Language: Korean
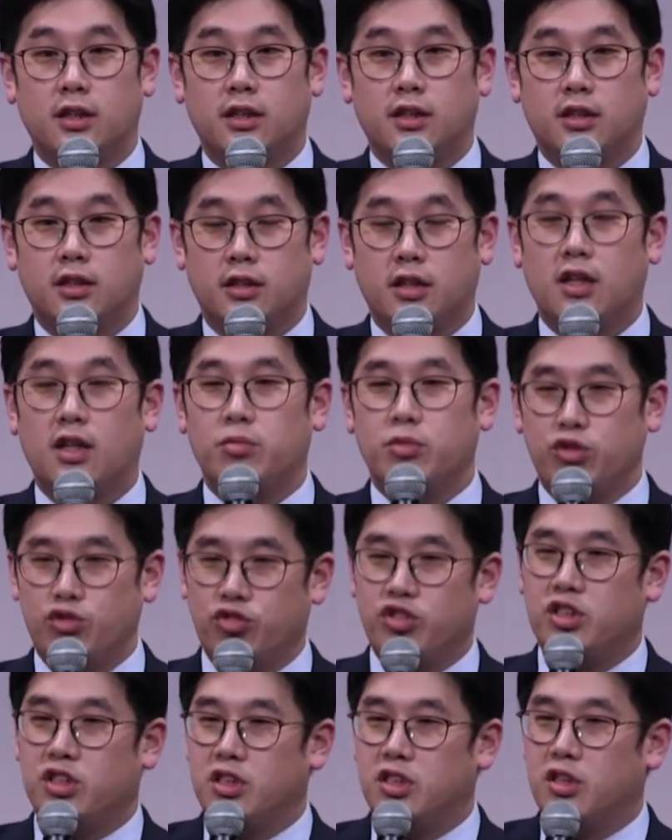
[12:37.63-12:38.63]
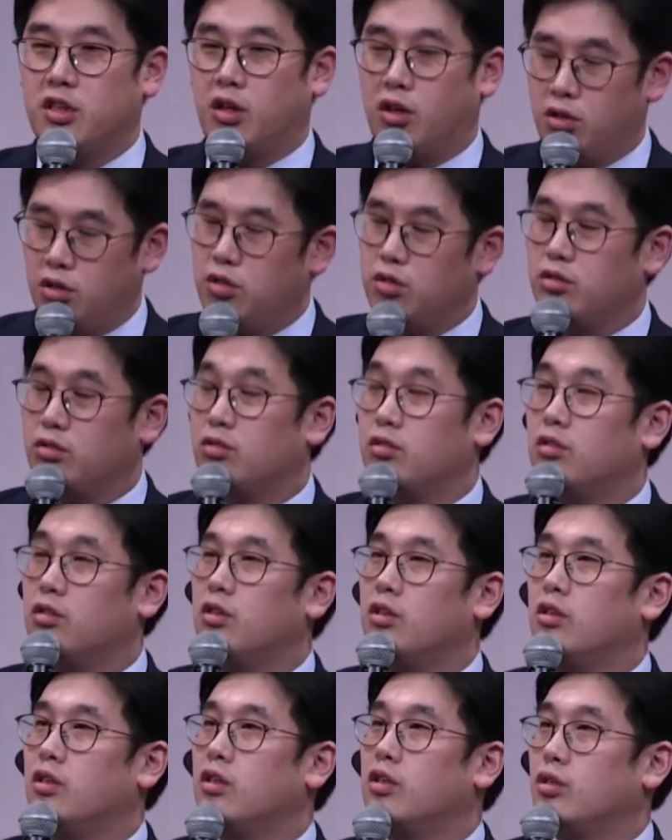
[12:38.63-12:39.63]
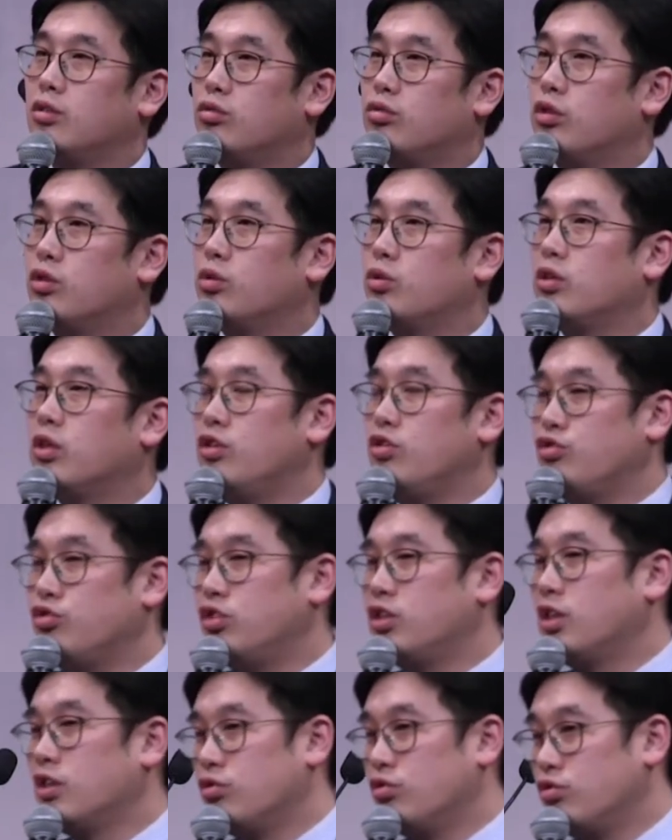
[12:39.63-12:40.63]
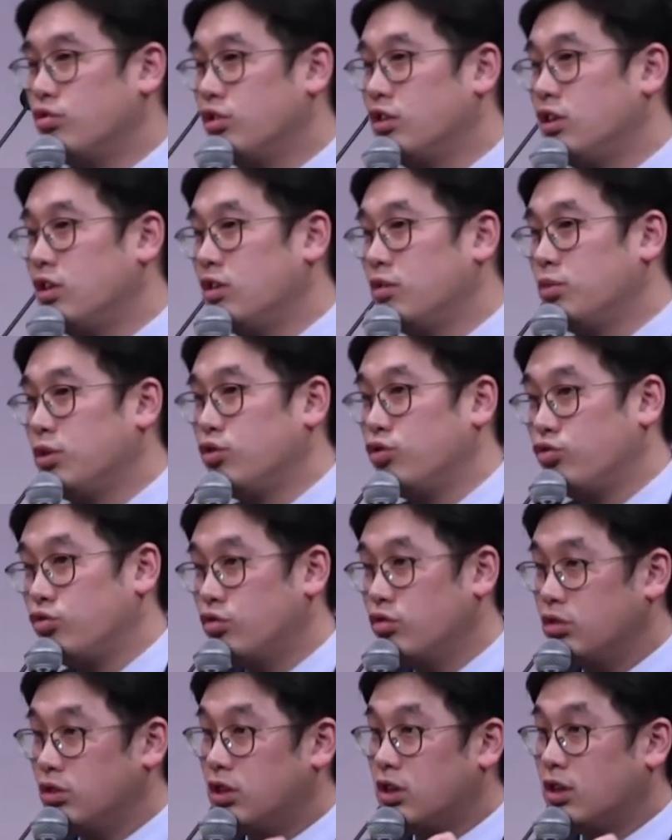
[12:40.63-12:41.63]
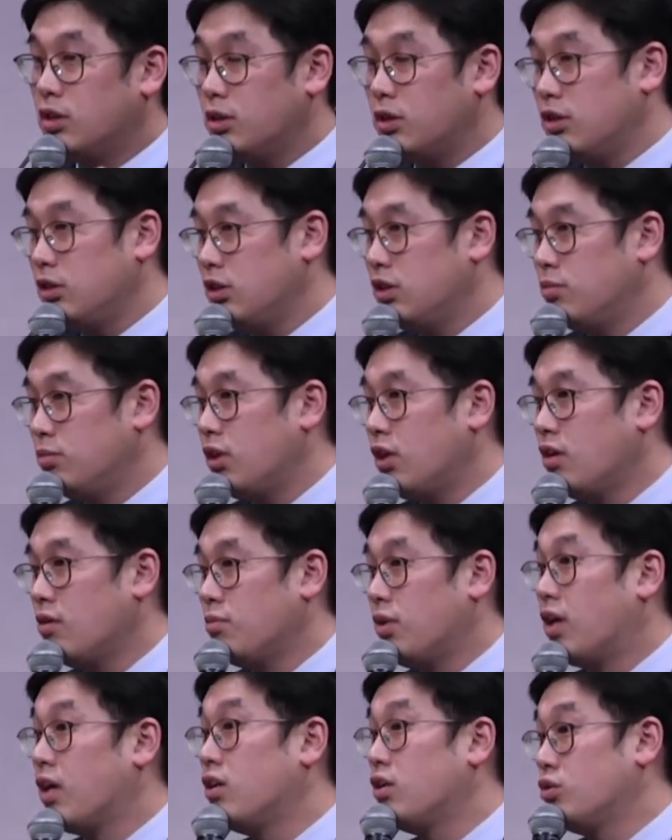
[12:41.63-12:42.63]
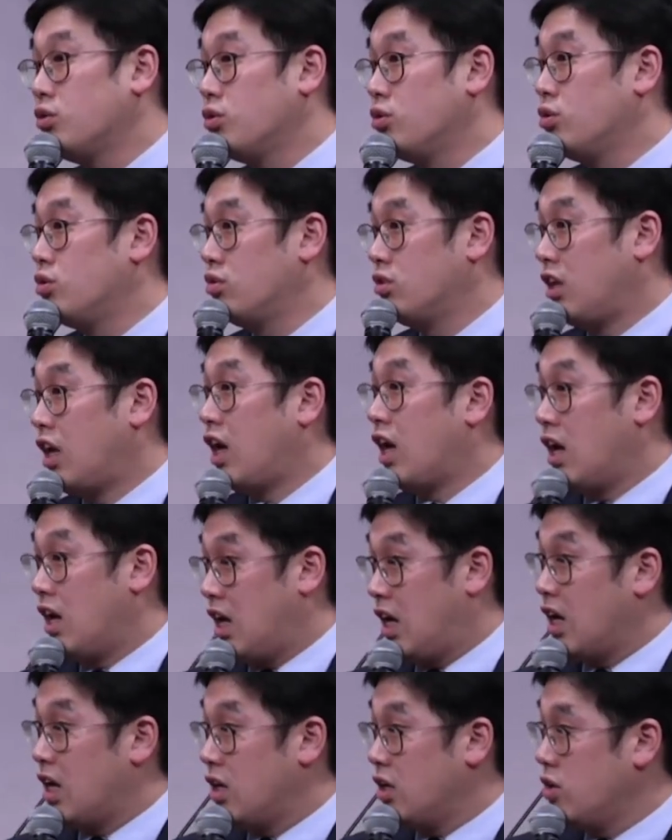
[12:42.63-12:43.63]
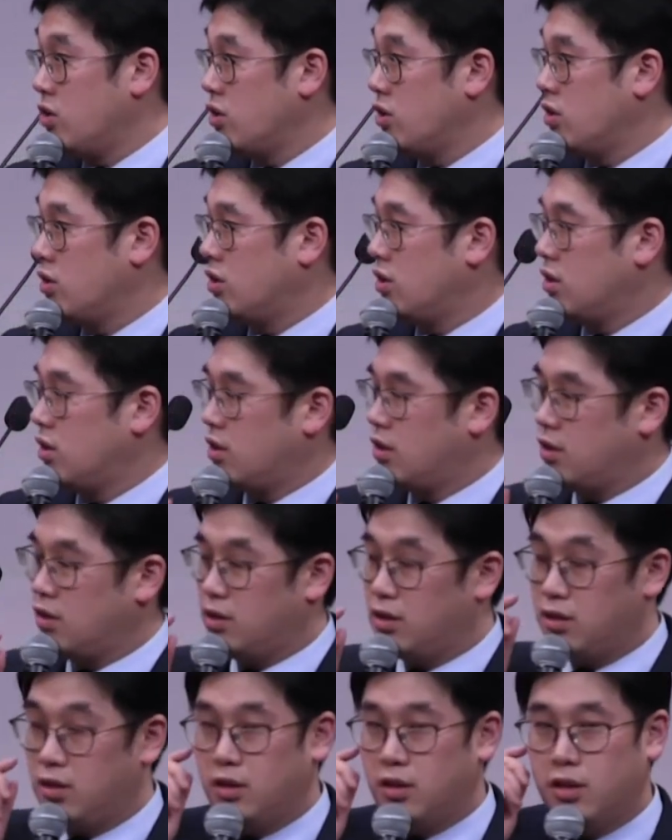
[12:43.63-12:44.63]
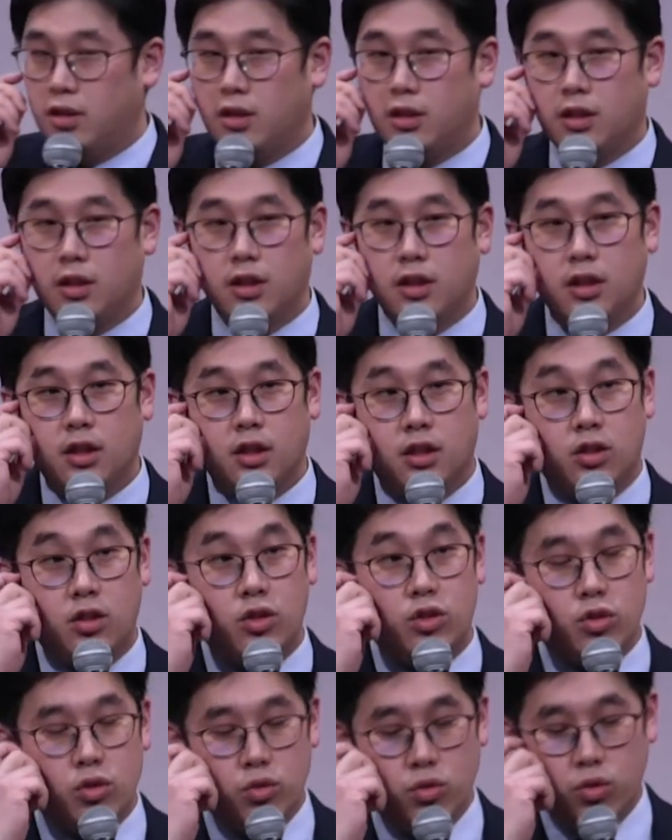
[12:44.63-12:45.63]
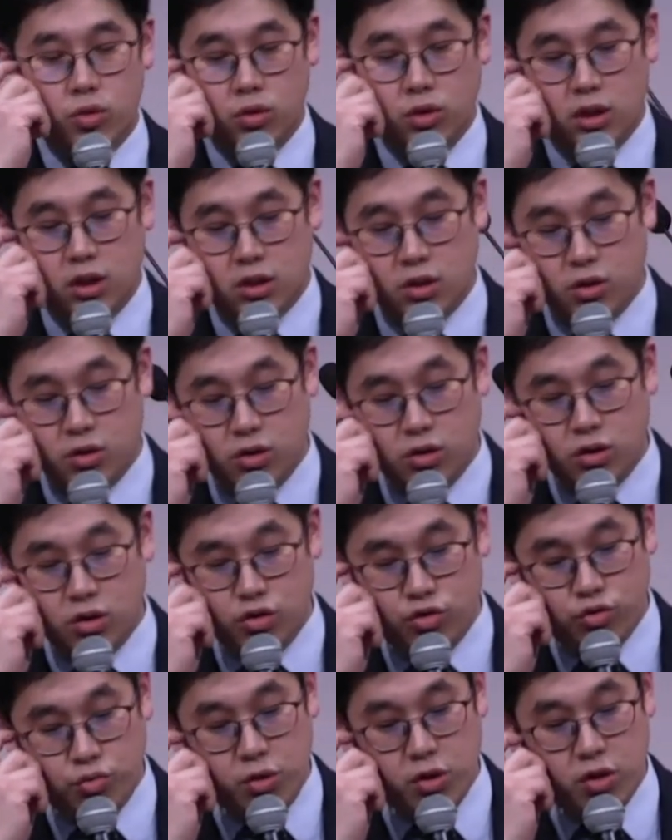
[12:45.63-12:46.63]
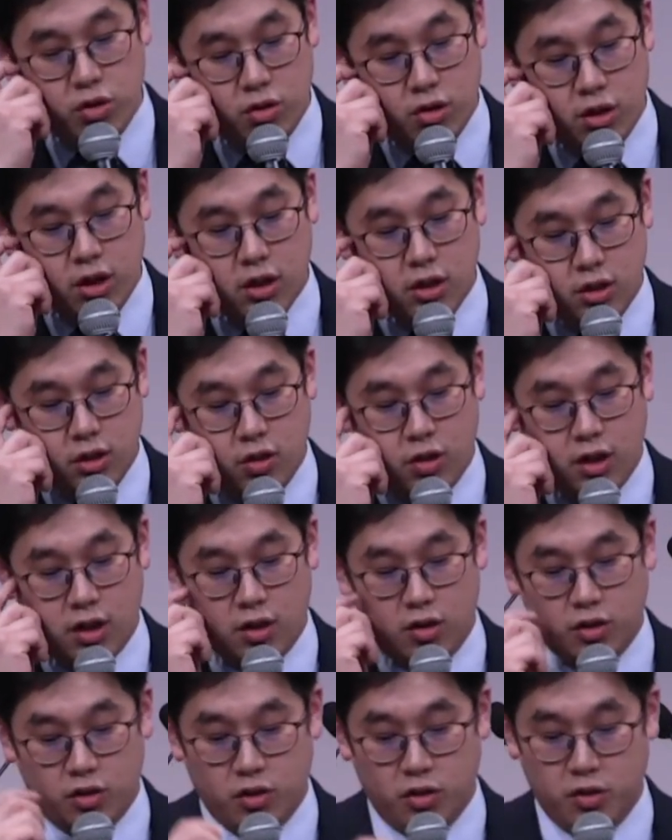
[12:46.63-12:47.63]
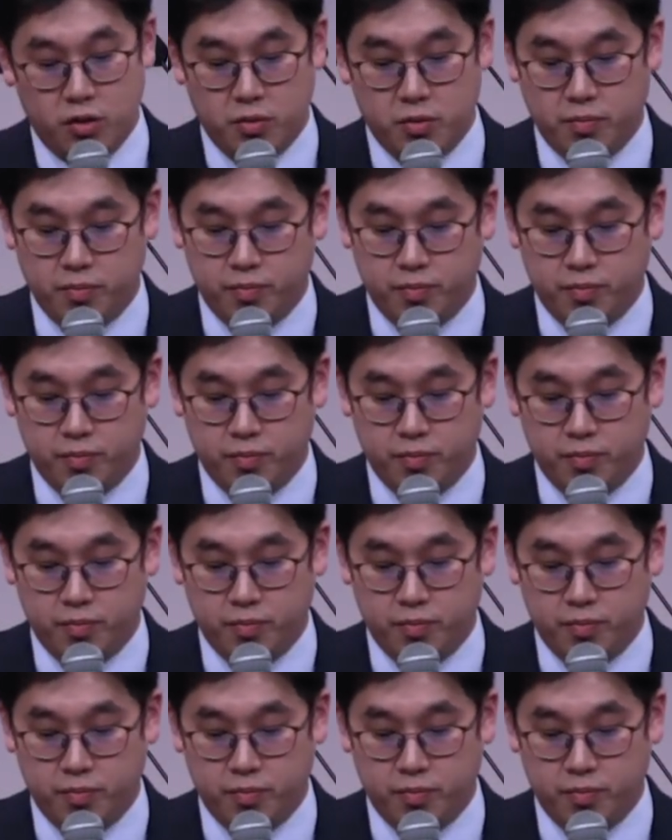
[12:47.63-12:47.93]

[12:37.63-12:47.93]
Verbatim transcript: 그 사람이 유지지. 어휴, 우리 동네 유지가 누구지? 이러면 누구 이렇게 이름 딱 말할 정도로 다 알아요? 그럴 정도로 이 청년이 유명했을 거란 거죠.